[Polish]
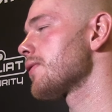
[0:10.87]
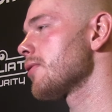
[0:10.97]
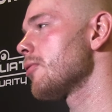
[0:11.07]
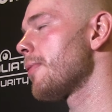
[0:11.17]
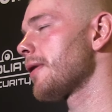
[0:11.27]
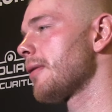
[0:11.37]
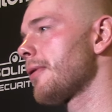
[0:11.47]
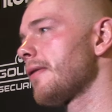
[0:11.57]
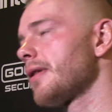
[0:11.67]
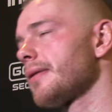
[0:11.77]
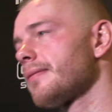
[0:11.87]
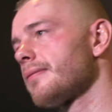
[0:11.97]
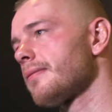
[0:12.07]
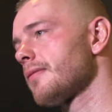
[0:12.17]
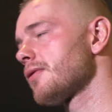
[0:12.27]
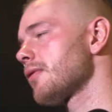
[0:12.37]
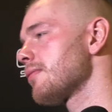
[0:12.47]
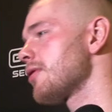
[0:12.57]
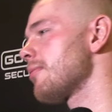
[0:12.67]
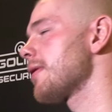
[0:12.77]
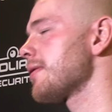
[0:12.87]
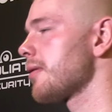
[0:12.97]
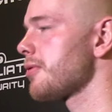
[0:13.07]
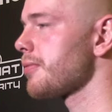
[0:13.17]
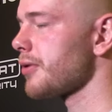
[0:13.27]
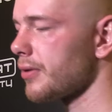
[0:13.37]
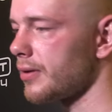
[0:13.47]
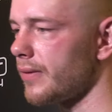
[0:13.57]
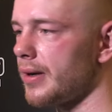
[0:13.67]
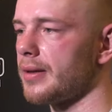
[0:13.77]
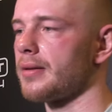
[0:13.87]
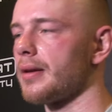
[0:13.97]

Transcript: Super, naprawdę czułem się bardzo dobrze przygotowany.